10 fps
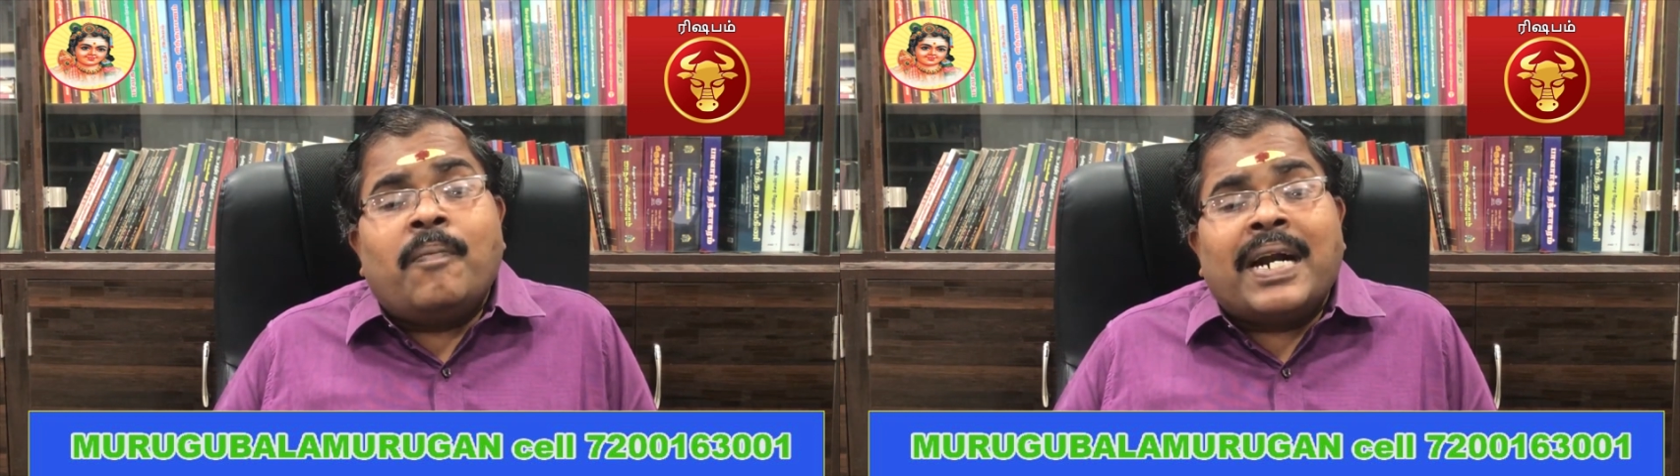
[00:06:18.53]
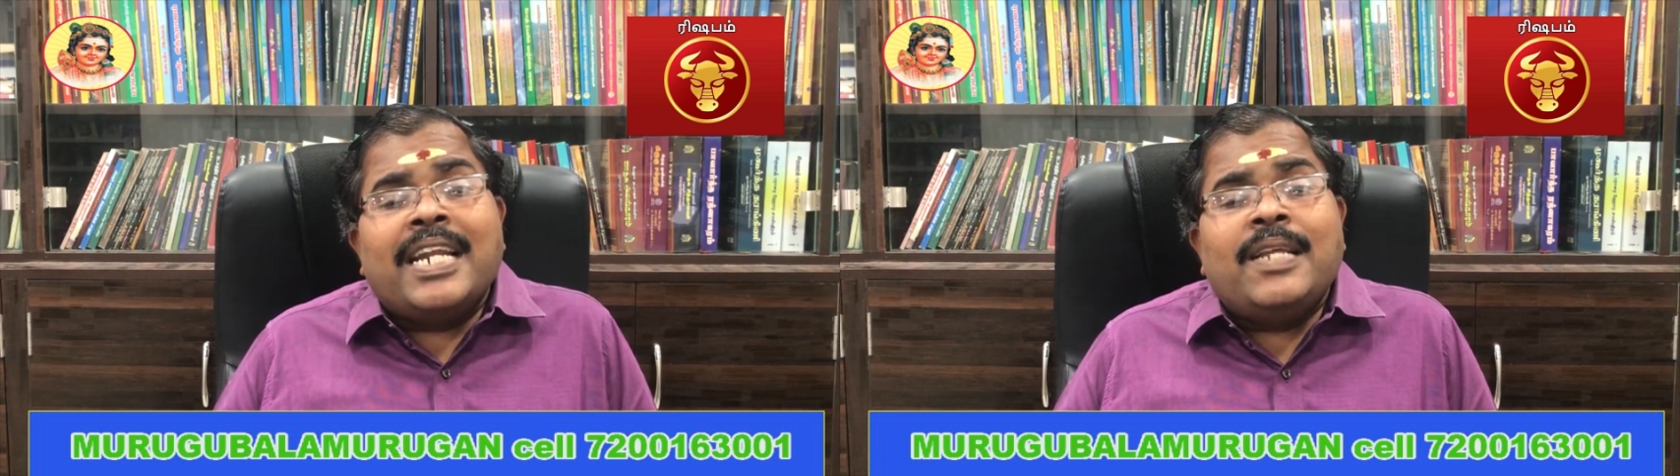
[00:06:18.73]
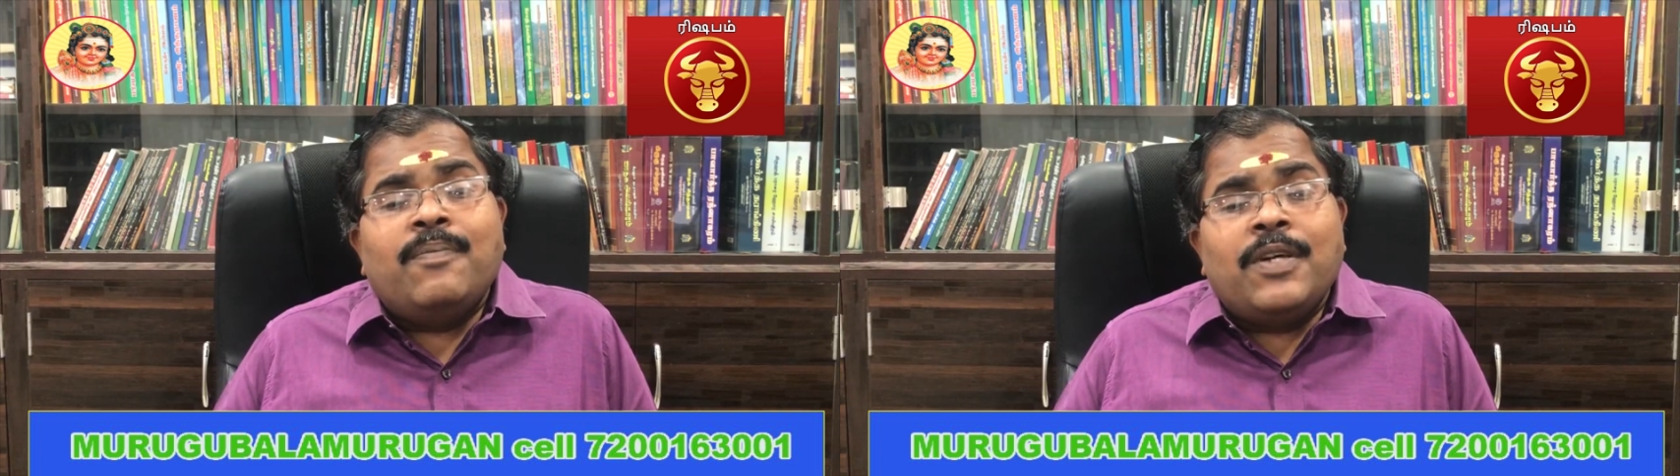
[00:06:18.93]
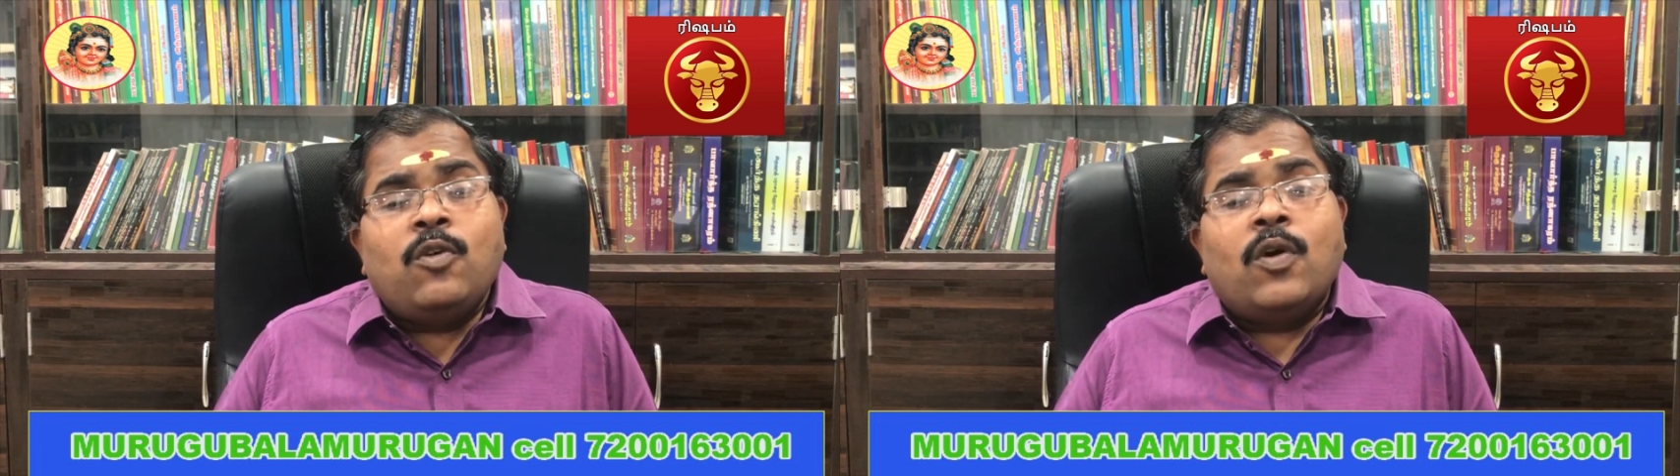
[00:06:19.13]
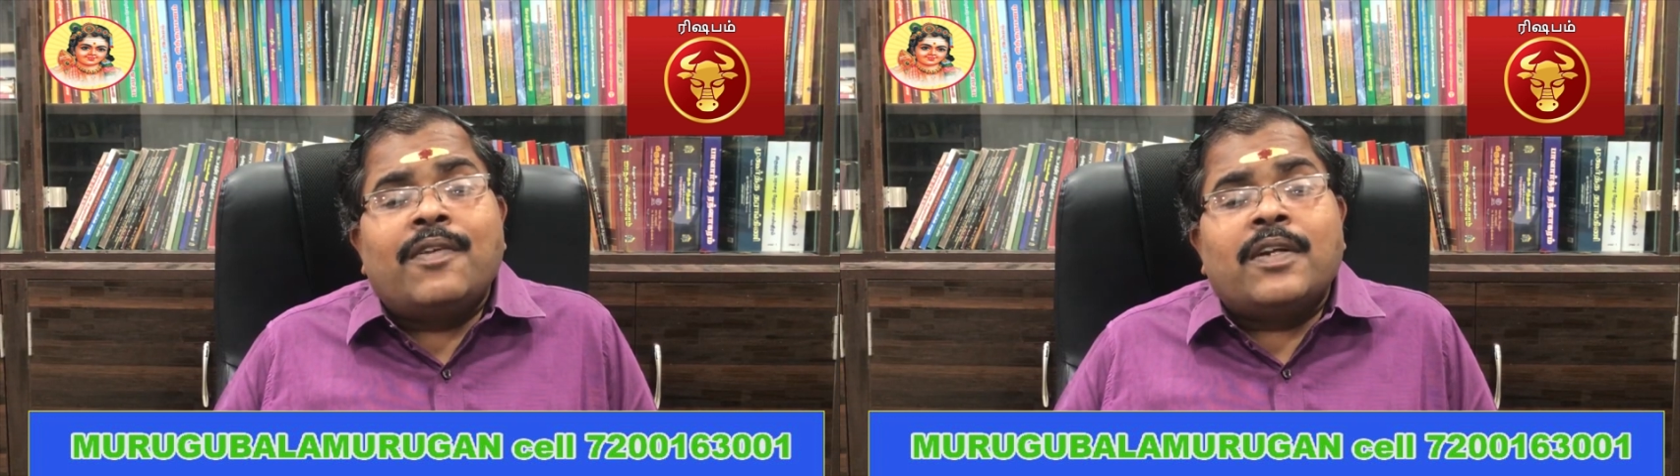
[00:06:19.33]
மன நிம்மதி
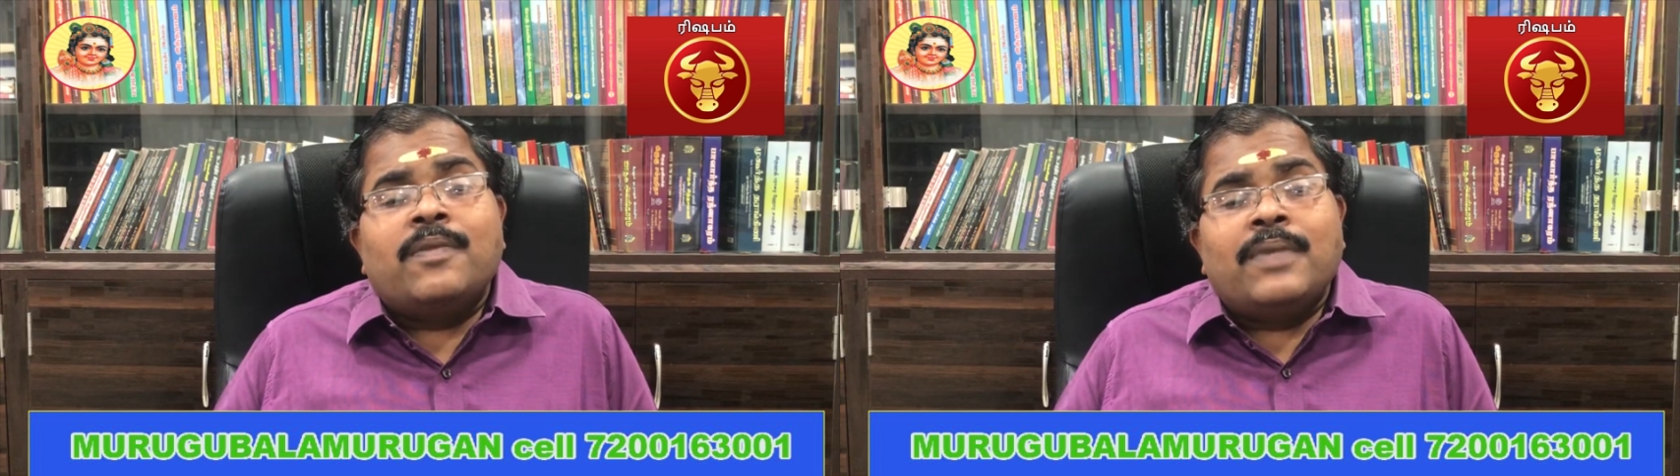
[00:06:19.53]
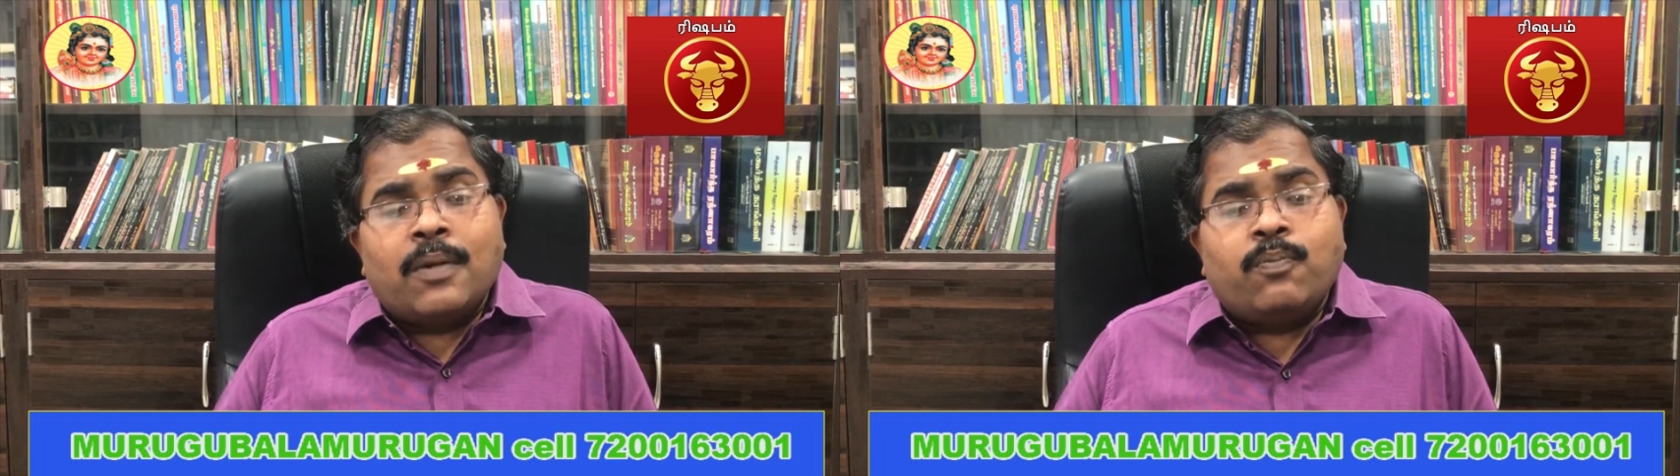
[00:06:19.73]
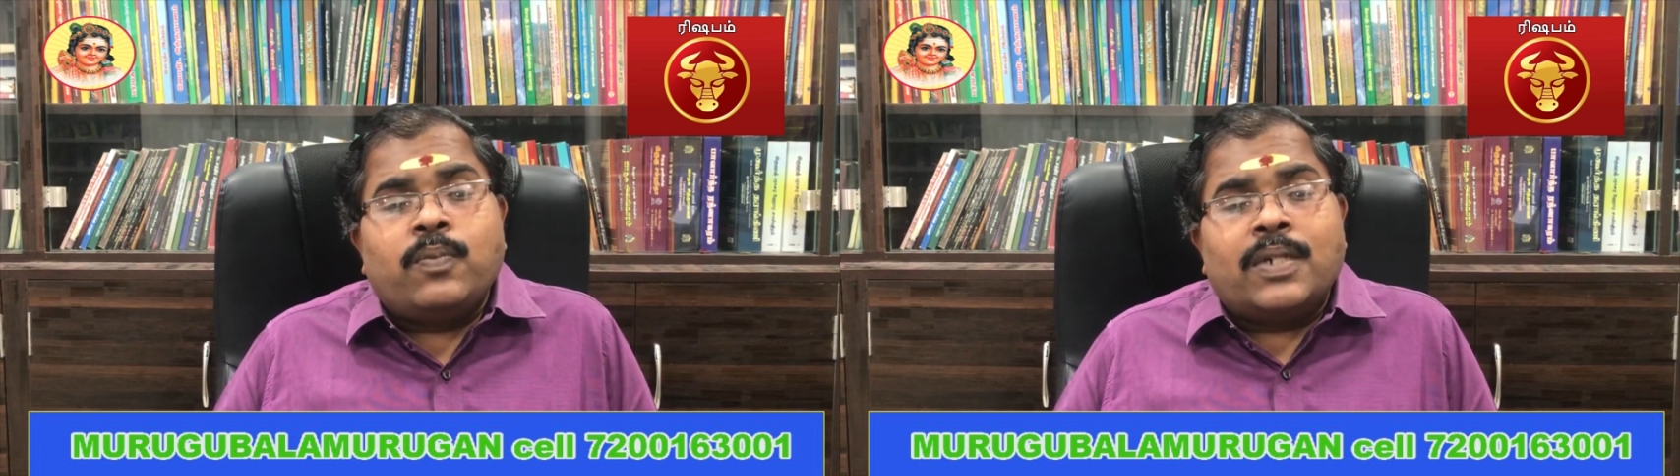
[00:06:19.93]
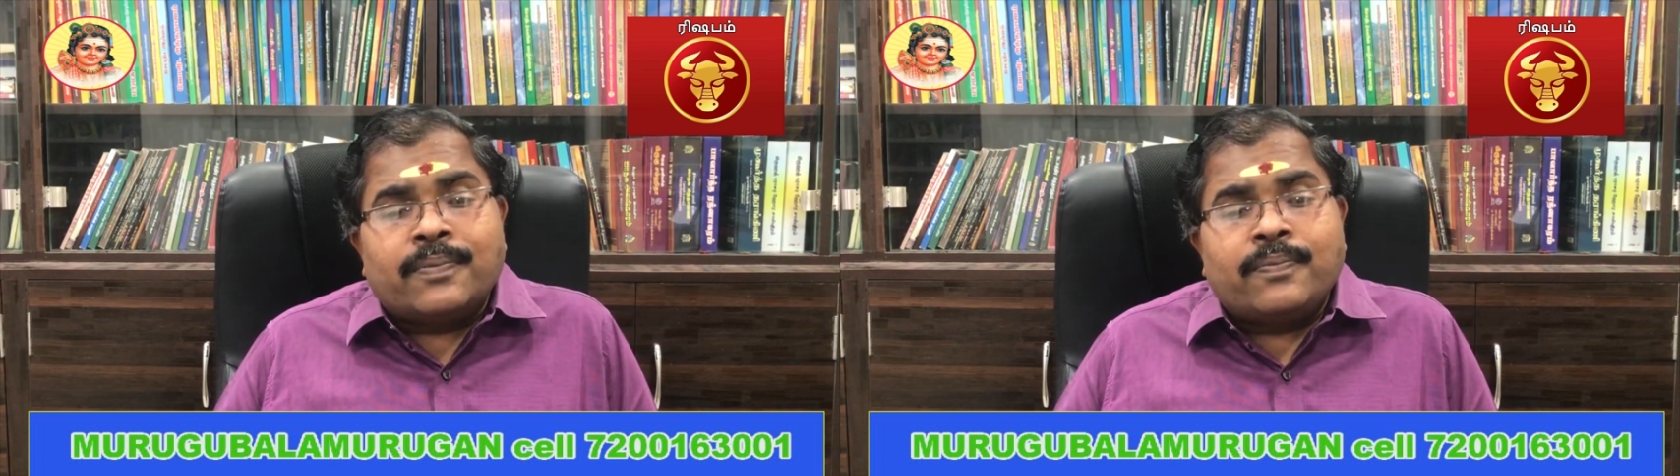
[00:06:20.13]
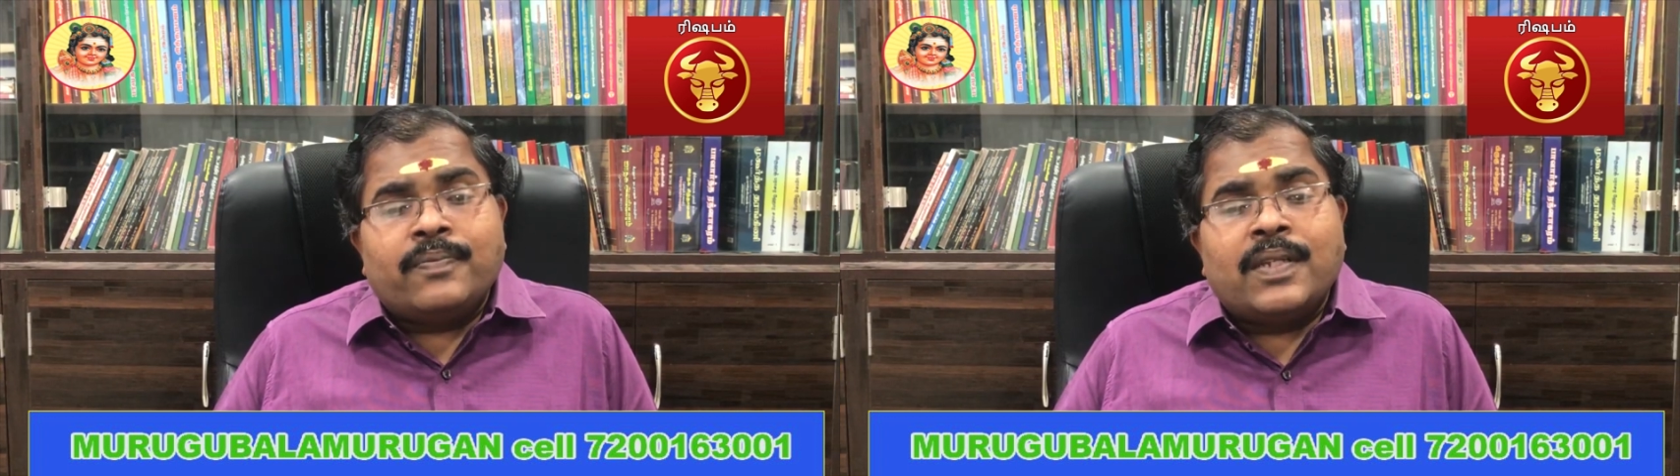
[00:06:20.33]
குறைவுகளும் ஏற்படும்